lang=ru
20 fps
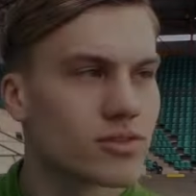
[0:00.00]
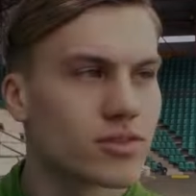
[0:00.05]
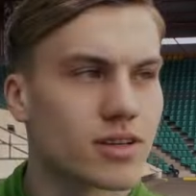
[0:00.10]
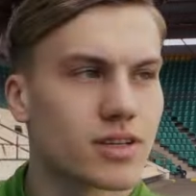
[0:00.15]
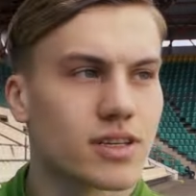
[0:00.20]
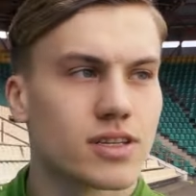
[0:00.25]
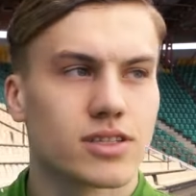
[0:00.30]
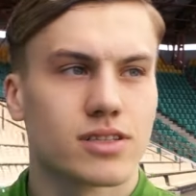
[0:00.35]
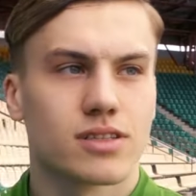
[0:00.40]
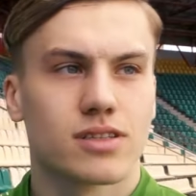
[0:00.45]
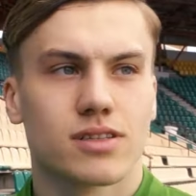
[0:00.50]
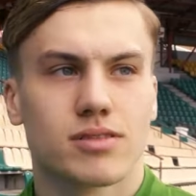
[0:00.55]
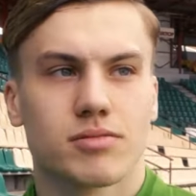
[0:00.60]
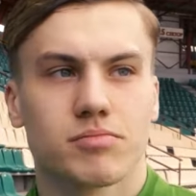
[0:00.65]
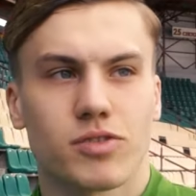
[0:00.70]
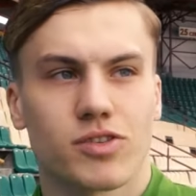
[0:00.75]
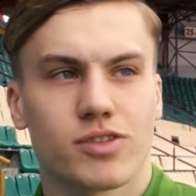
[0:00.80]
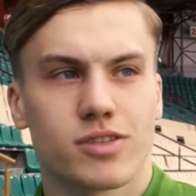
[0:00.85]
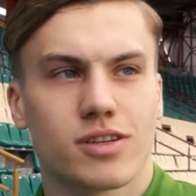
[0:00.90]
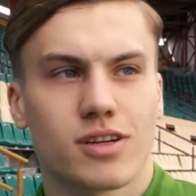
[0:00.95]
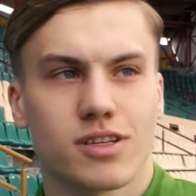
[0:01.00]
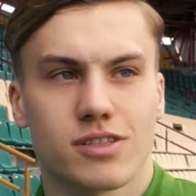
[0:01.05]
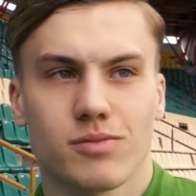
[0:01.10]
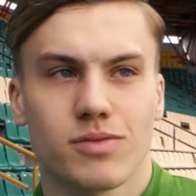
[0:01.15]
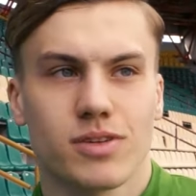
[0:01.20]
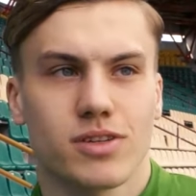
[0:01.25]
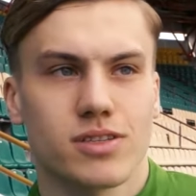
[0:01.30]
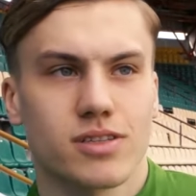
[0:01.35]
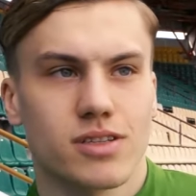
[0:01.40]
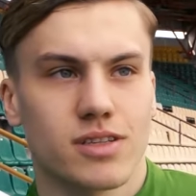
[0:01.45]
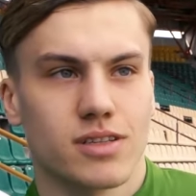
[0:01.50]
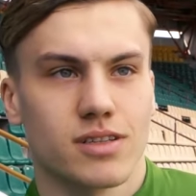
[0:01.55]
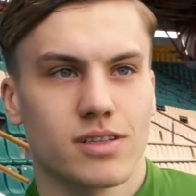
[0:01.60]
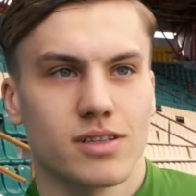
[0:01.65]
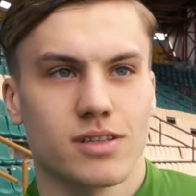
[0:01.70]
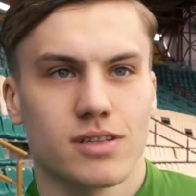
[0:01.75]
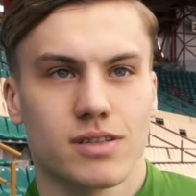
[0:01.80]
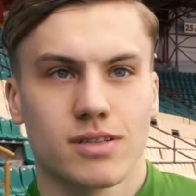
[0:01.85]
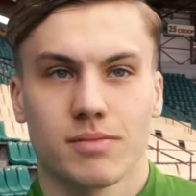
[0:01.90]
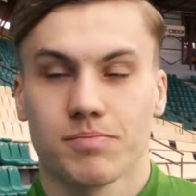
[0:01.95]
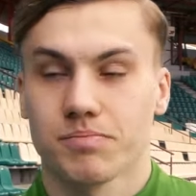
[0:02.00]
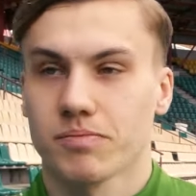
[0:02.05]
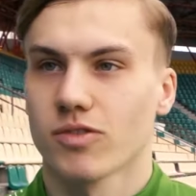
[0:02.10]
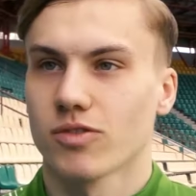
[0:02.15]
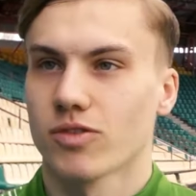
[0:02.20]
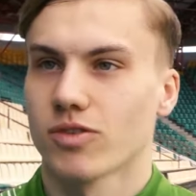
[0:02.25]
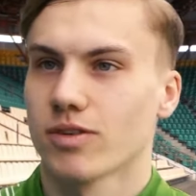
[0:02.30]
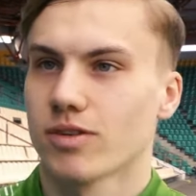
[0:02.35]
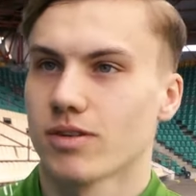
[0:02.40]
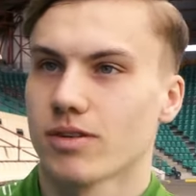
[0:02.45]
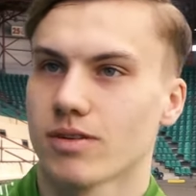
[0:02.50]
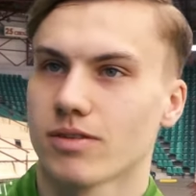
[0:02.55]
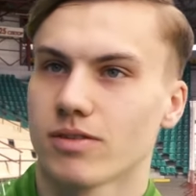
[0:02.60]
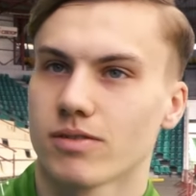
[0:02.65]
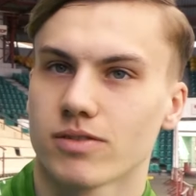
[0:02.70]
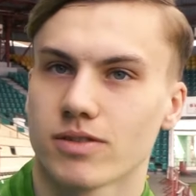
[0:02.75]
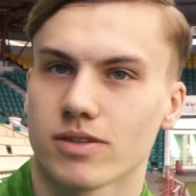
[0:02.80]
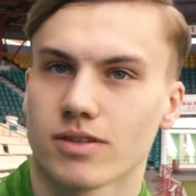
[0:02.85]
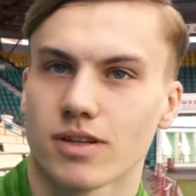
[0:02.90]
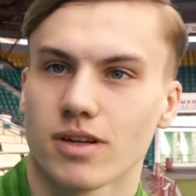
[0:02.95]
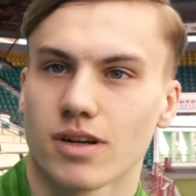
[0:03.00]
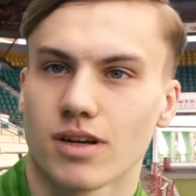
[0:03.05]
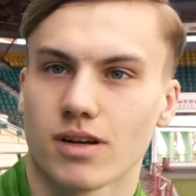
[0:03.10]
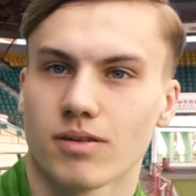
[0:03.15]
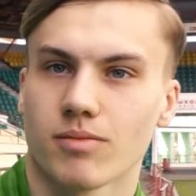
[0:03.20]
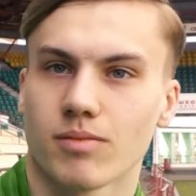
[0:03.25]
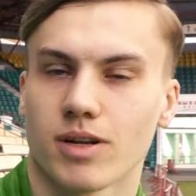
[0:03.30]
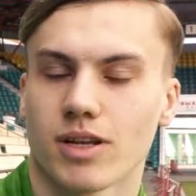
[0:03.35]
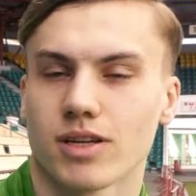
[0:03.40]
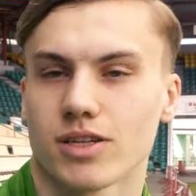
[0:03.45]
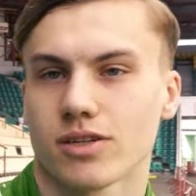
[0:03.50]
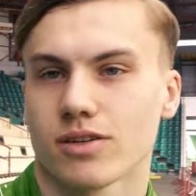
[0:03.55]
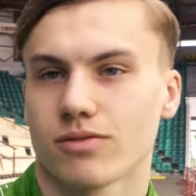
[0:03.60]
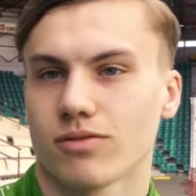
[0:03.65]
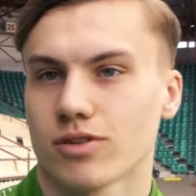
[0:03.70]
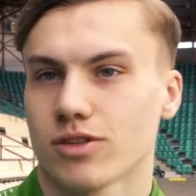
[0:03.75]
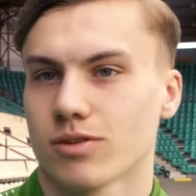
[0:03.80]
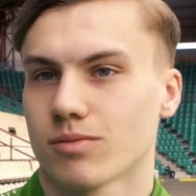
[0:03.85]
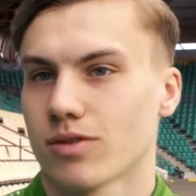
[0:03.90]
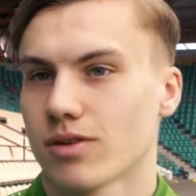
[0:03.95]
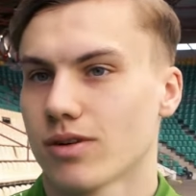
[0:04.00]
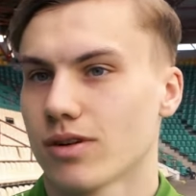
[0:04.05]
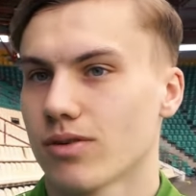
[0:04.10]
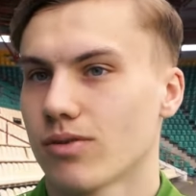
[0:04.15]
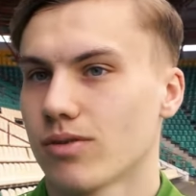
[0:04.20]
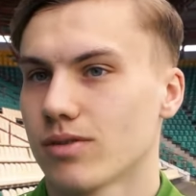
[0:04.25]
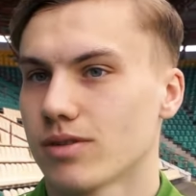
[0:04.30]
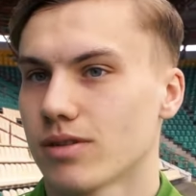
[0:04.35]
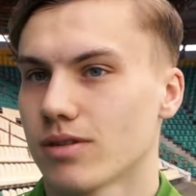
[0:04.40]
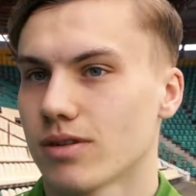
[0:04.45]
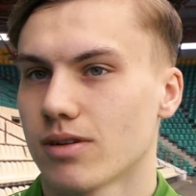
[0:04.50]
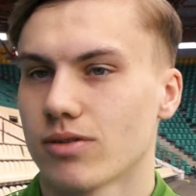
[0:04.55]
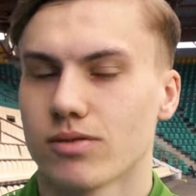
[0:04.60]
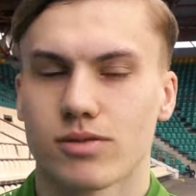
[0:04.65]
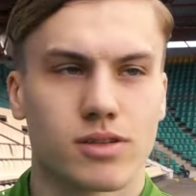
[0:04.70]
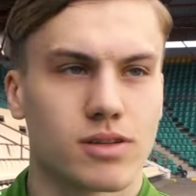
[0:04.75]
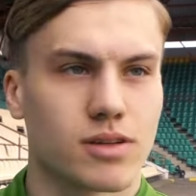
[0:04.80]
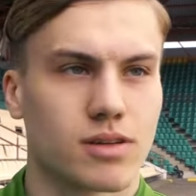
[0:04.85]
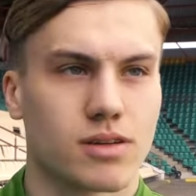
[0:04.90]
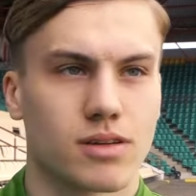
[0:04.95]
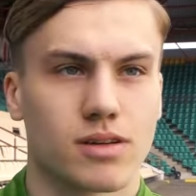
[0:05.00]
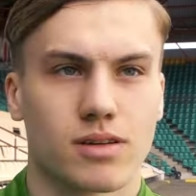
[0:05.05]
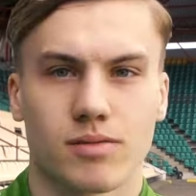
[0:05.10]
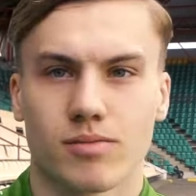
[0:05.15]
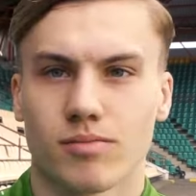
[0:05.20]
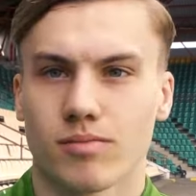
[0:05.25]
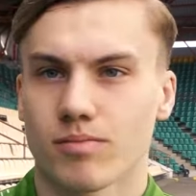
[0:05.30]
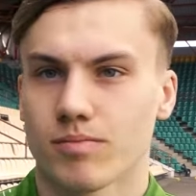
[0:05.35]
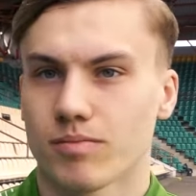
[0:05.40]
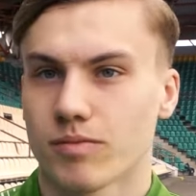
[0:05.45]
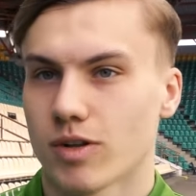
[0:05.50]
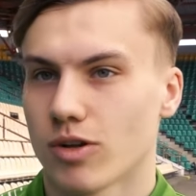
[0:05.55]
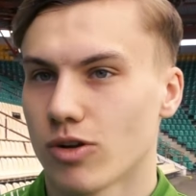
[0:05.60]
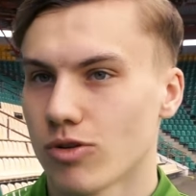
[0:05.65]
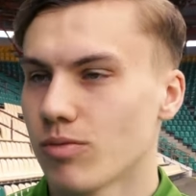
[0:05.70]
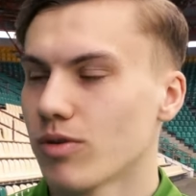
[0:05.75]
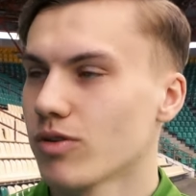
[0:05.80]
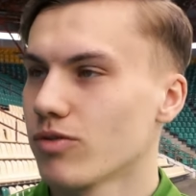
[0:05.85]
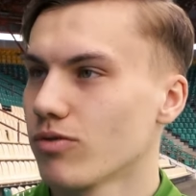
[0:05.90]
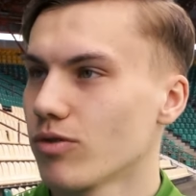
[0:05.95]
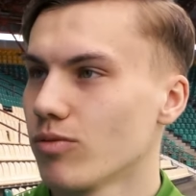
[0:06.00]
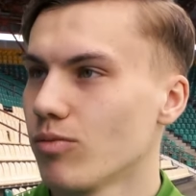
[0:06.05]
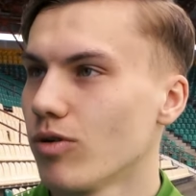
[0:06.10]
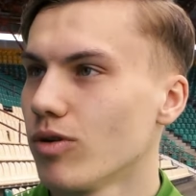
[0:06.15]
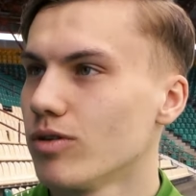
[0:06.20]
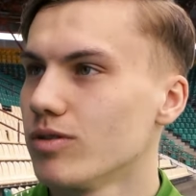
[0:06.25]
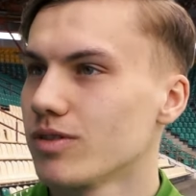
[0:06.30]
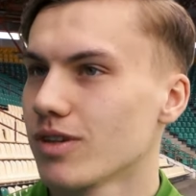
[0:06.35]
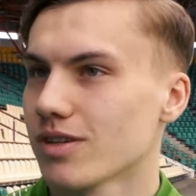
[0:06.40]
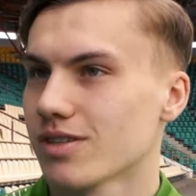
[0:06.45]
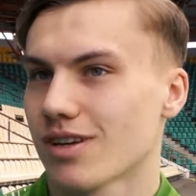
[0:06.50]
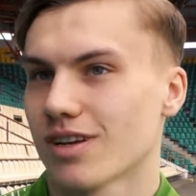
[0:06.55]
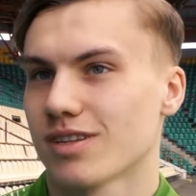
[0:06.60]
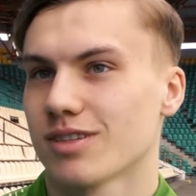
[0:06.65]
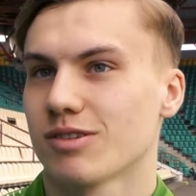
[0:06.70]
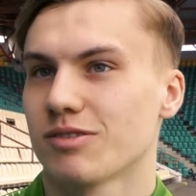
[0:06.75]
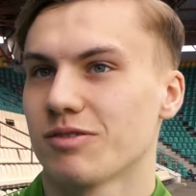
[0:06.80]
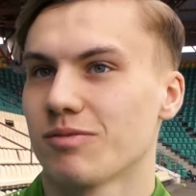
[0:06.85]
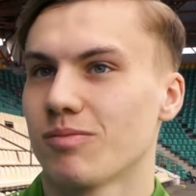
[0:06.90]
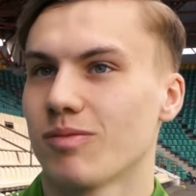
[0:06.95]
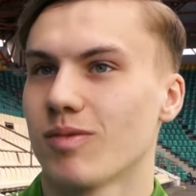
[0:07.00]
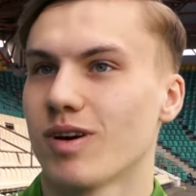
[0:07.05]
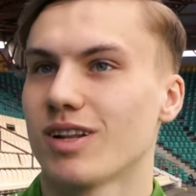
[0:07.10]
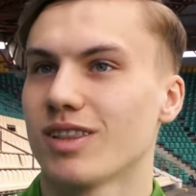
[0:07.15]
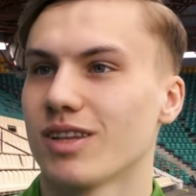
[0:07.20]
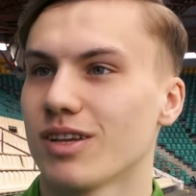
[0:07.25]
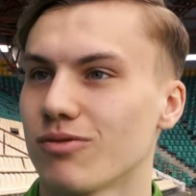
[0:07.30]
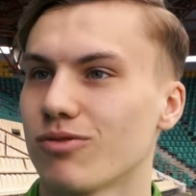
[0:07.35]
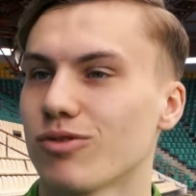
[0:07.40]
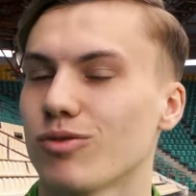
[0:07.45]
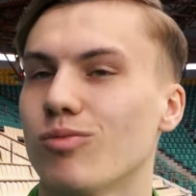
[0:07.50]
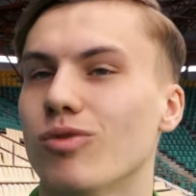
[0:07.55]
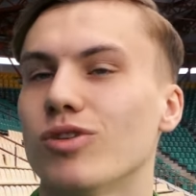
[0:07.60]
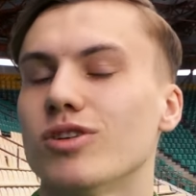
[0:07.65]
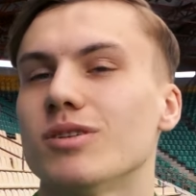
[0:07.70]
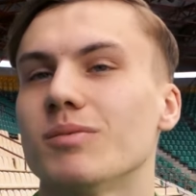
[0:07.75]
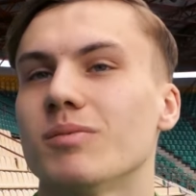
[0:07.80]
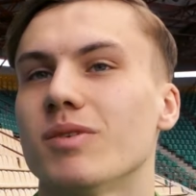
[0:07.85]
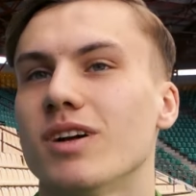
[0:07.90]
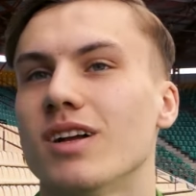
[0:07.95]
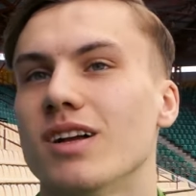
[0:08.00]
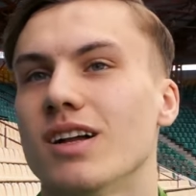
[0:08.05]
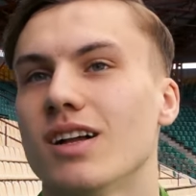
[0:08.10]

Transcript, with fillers: тут, конечно, просто космический. Тут и всегда болельщиков очень много ходит. Люди любят футбол, так сказать, больны футболом.